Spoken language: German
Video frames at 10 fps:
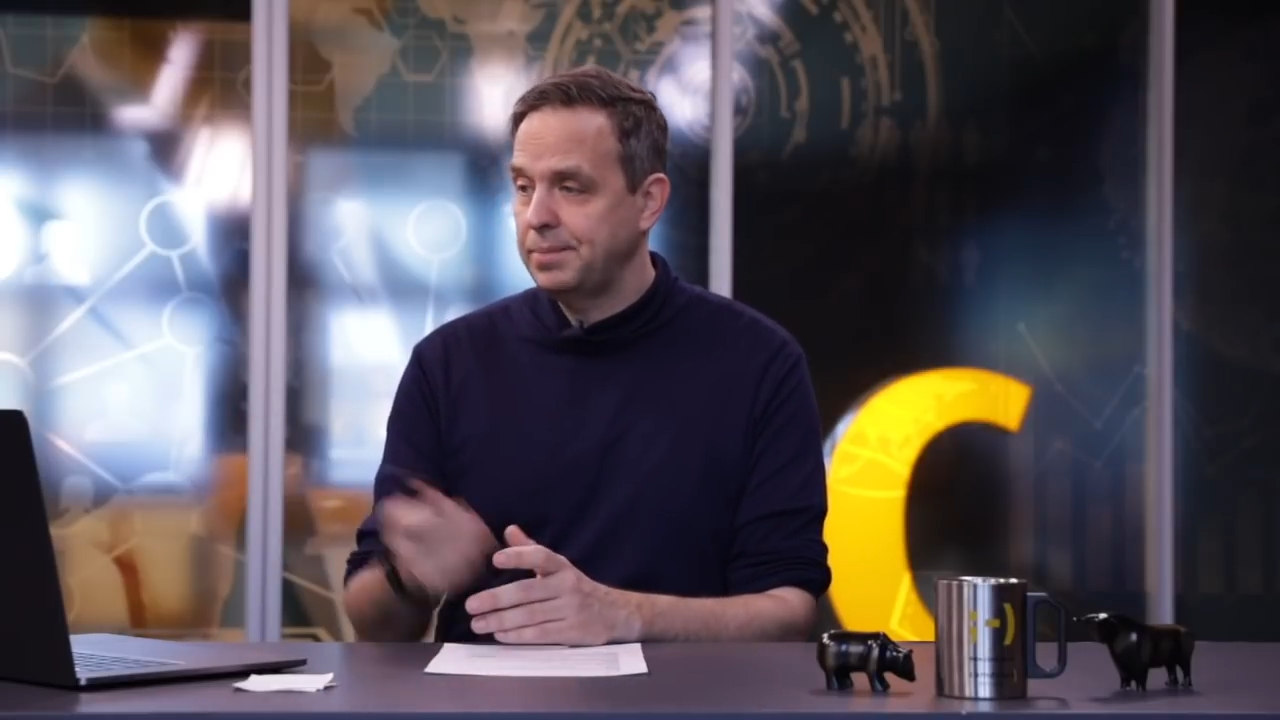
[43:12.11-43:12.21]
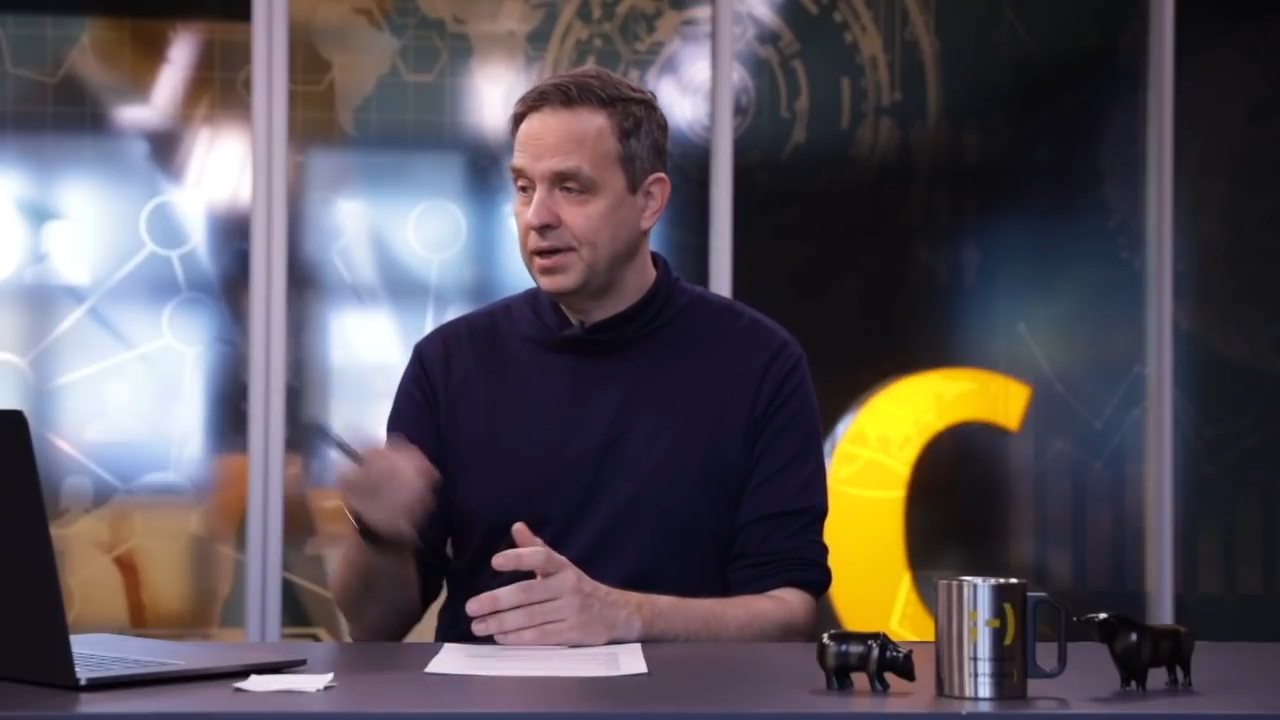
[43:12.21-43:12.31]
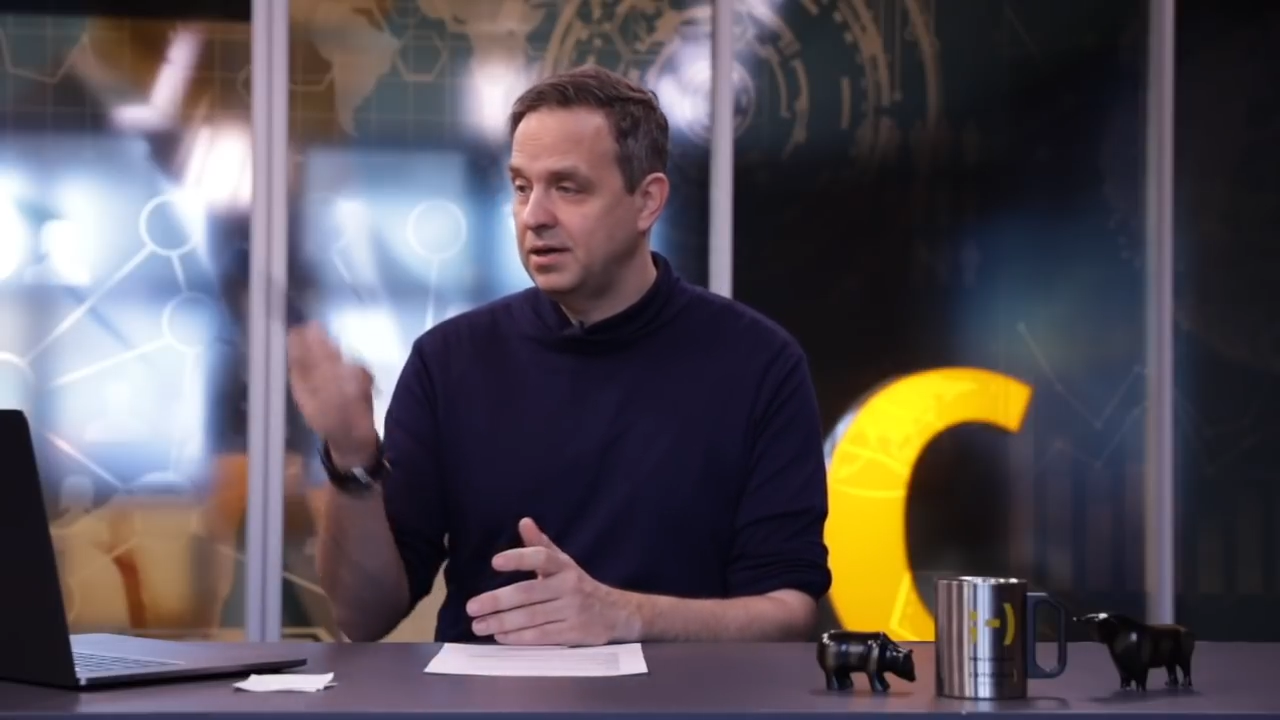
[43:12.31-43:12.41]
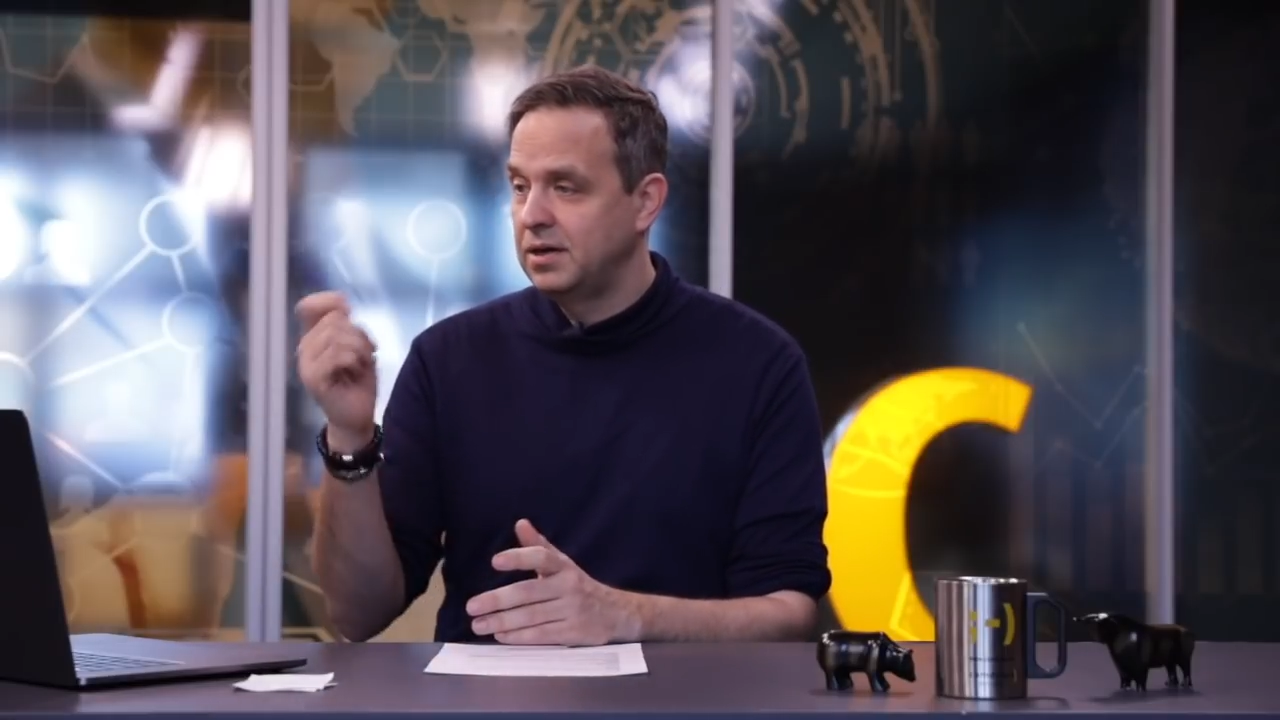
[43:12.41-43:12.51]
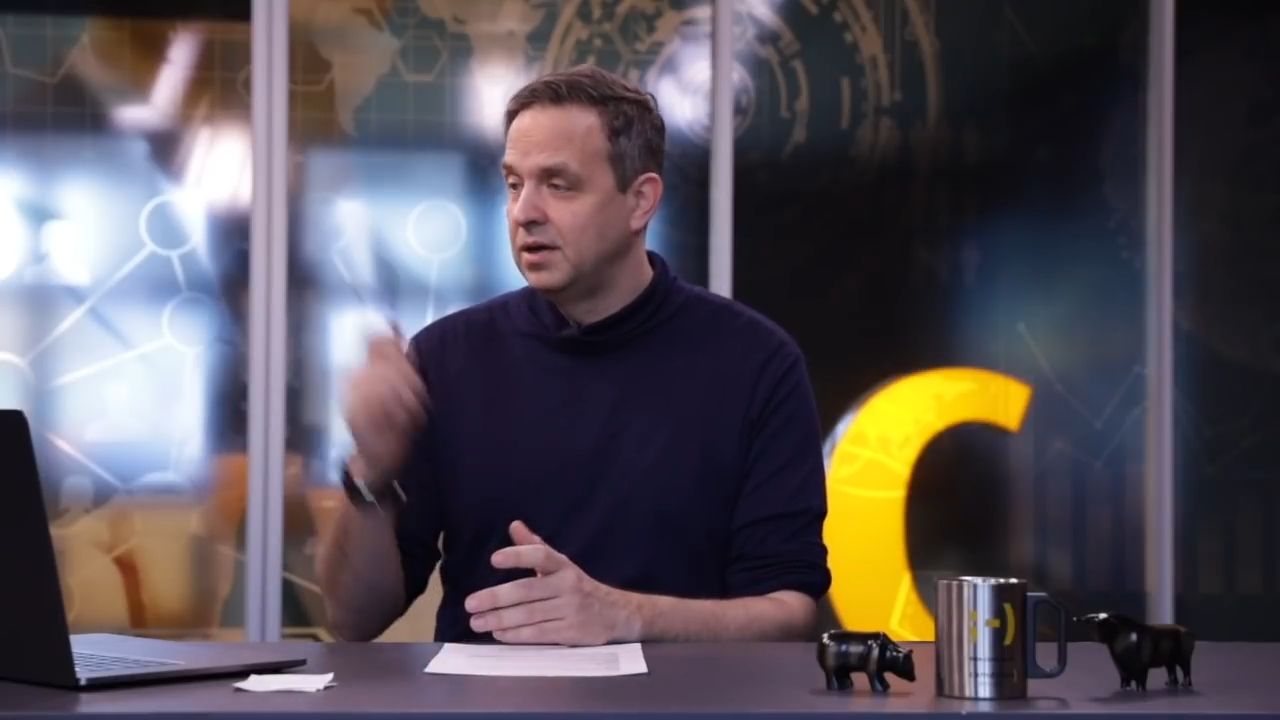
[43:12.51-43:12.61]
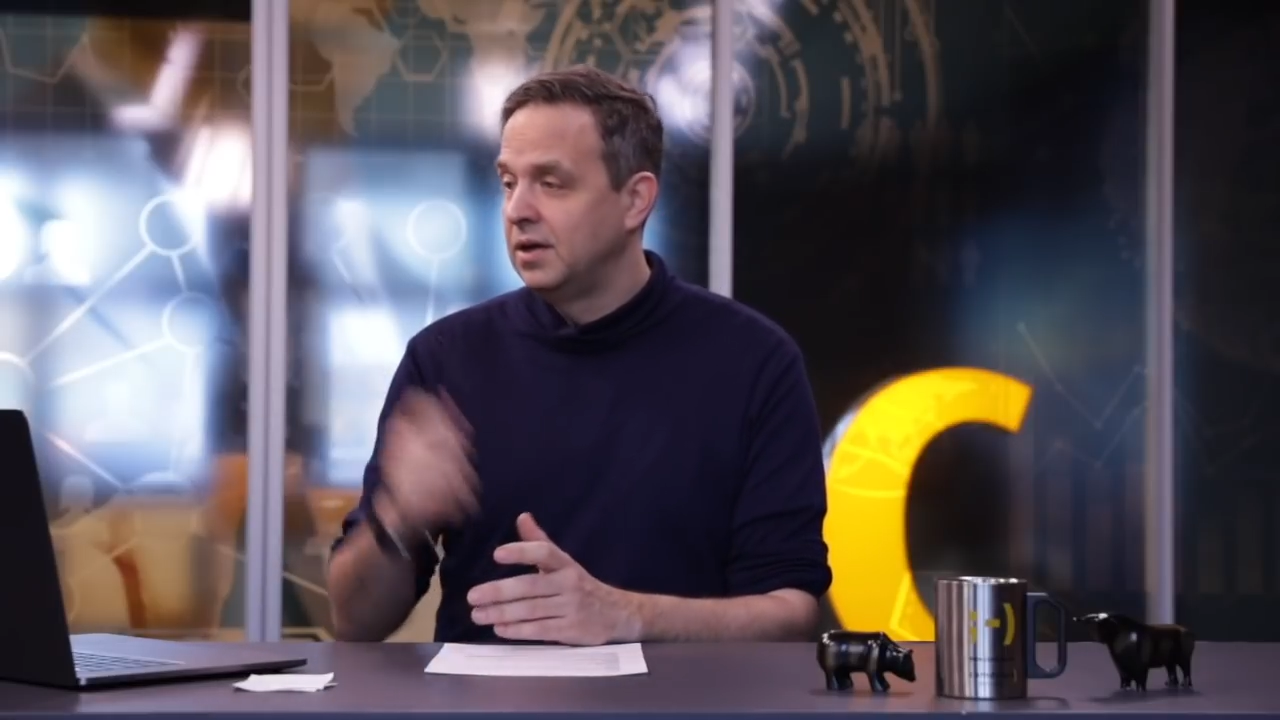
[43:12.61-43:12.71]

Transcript: per